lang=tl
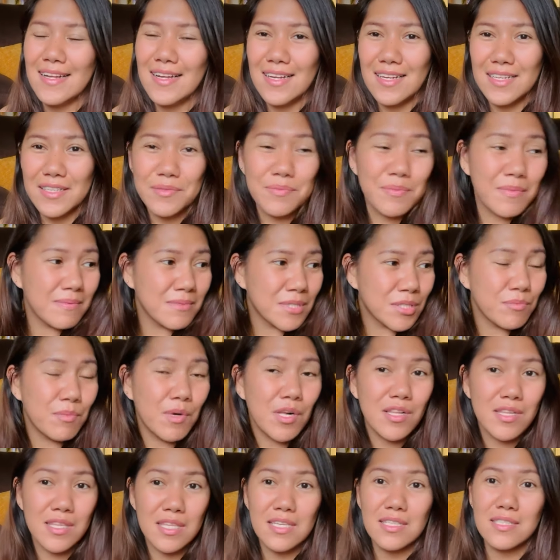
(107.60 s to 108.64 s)
Like,
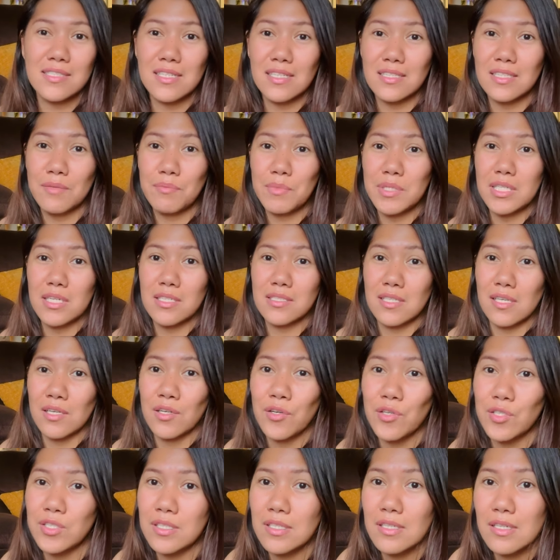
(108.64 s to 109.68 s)
small things lang naman kasi,
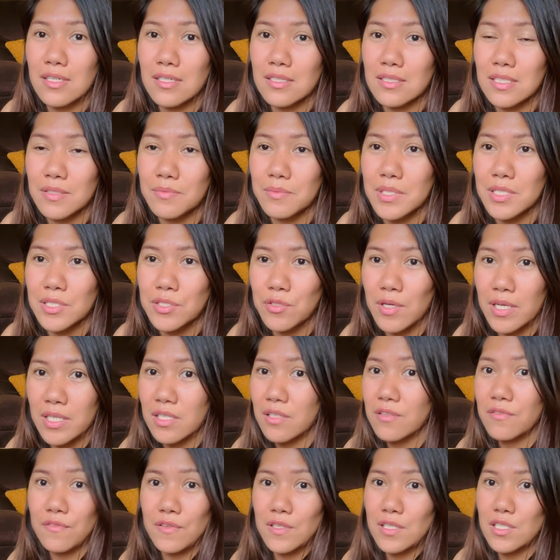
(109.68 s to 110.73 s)
konti lang naman. So, I
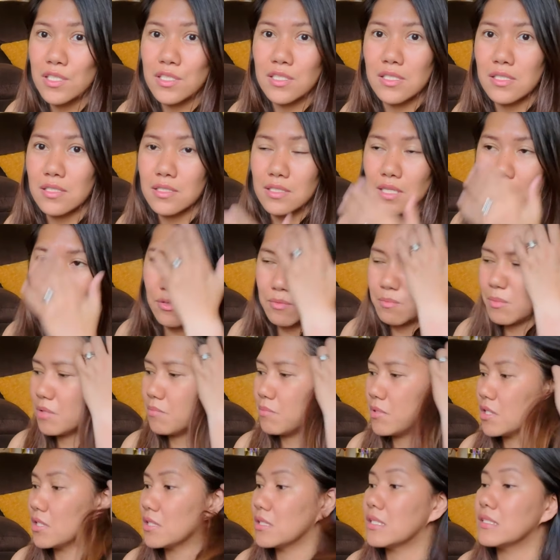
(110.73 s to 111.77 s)
can finish this now,
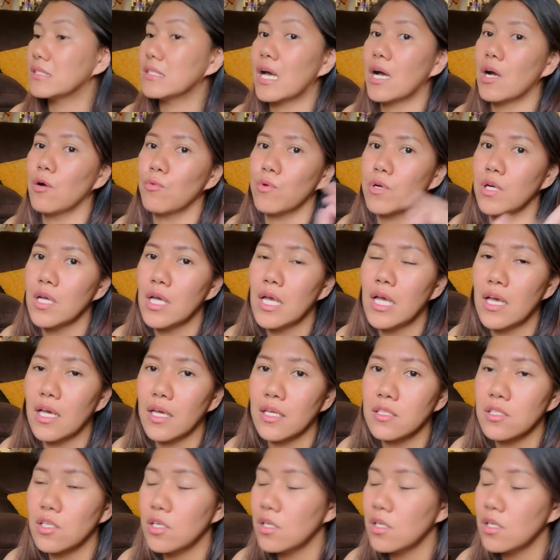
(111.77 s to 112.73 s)
maybe in an hour. And